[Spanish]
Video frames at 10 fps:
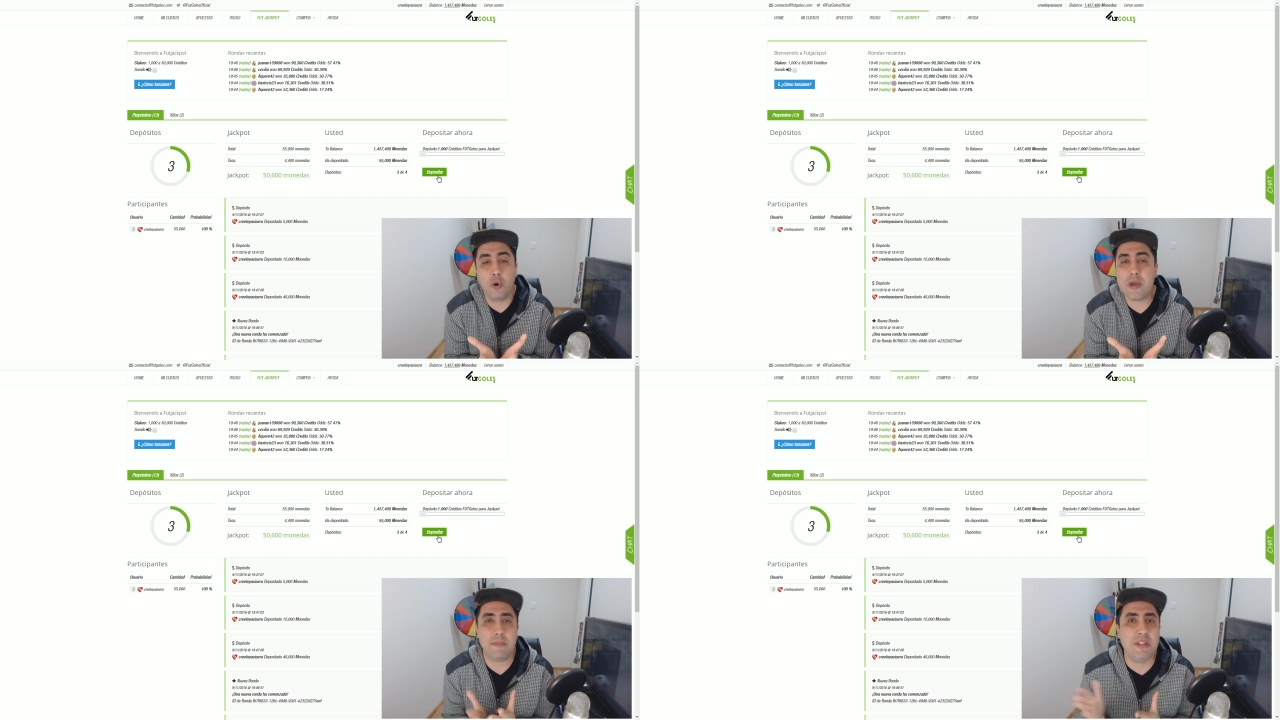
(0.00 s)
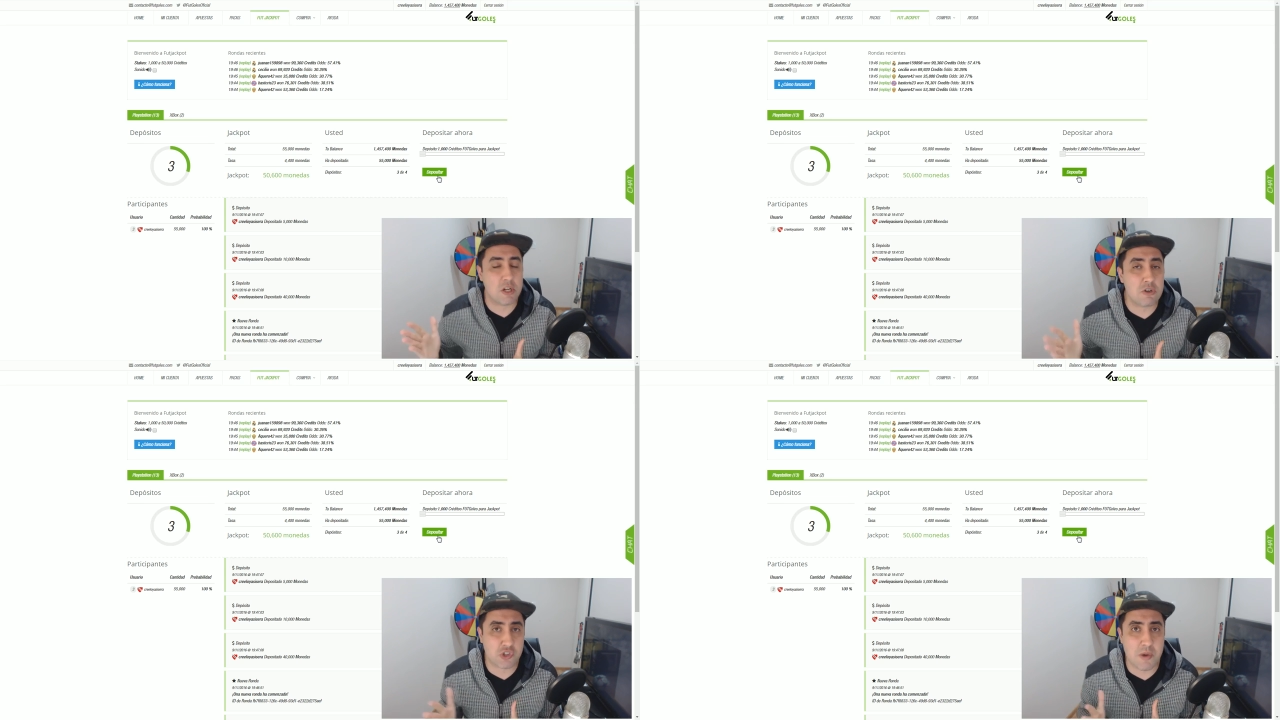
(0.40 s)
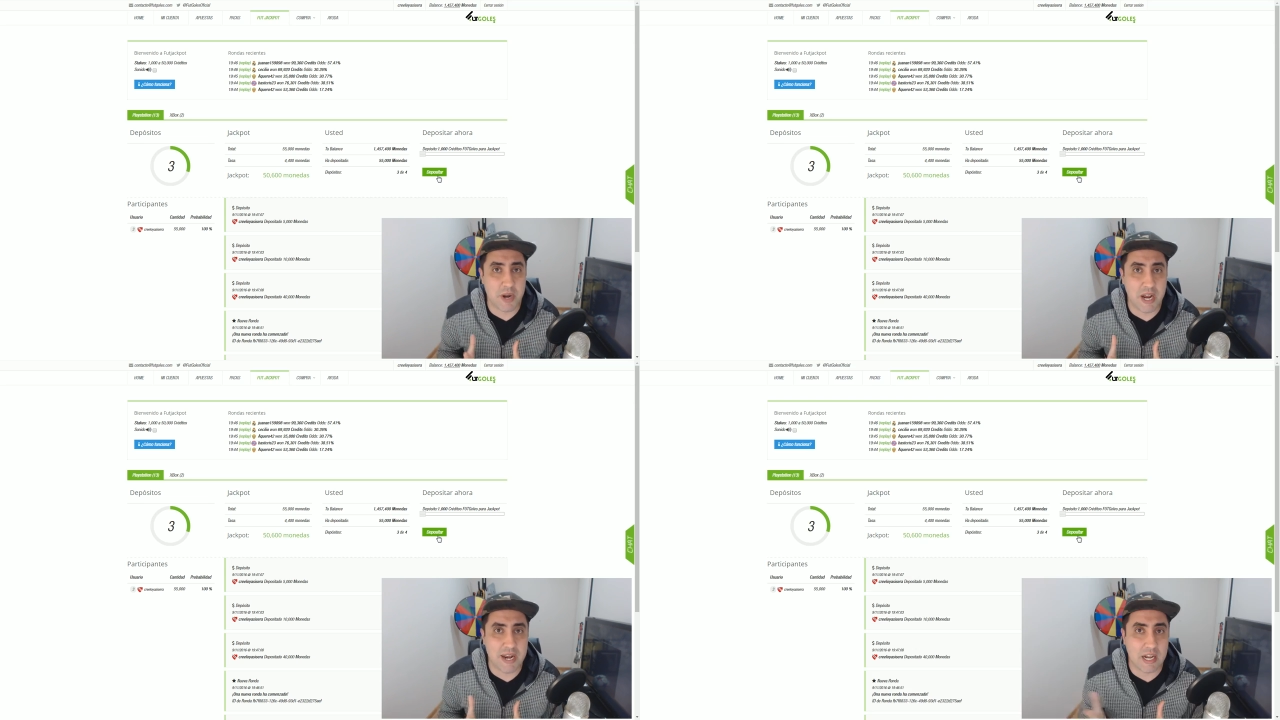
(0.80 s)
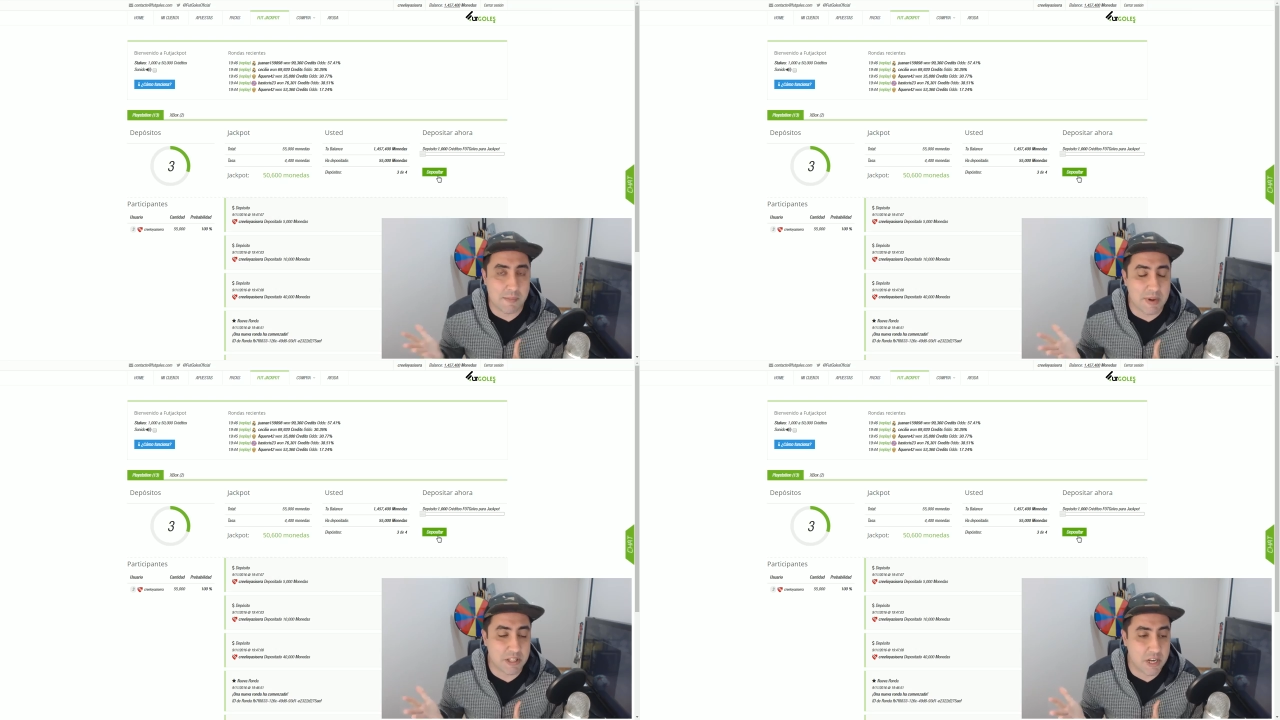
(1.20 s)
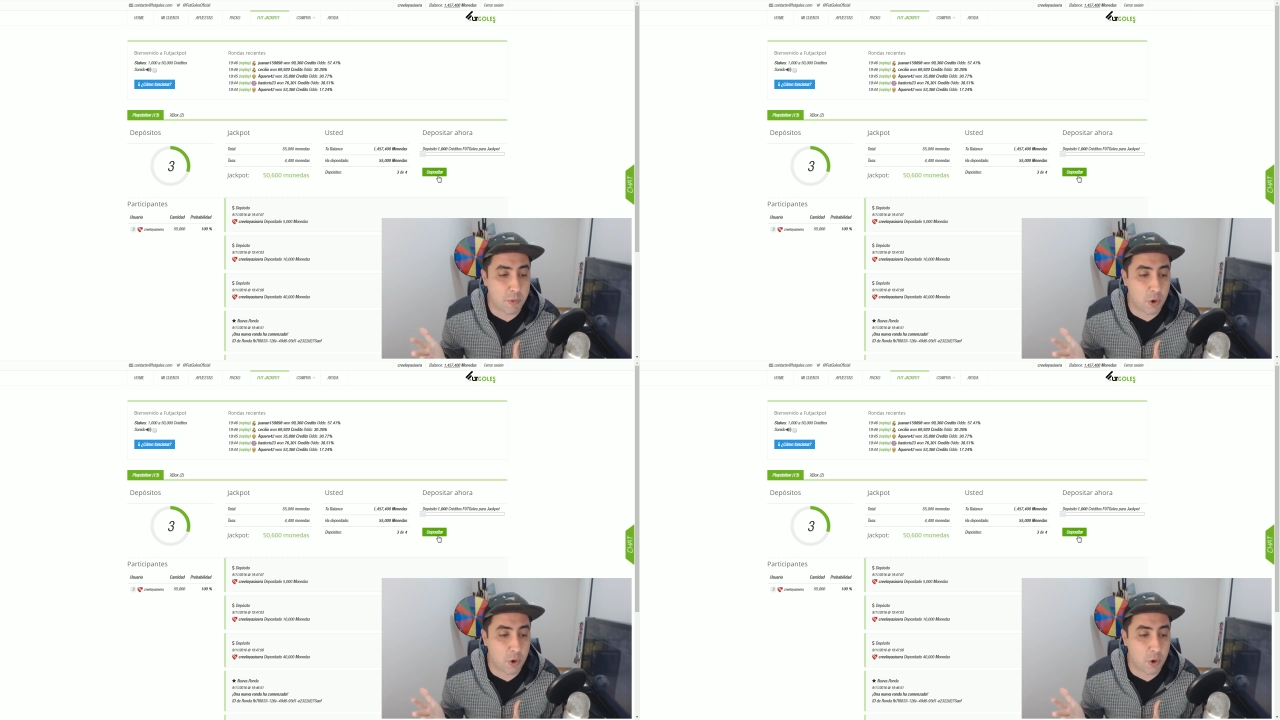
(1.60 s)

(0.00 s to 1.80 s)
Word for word: obviamente no siempre gana el que más tiene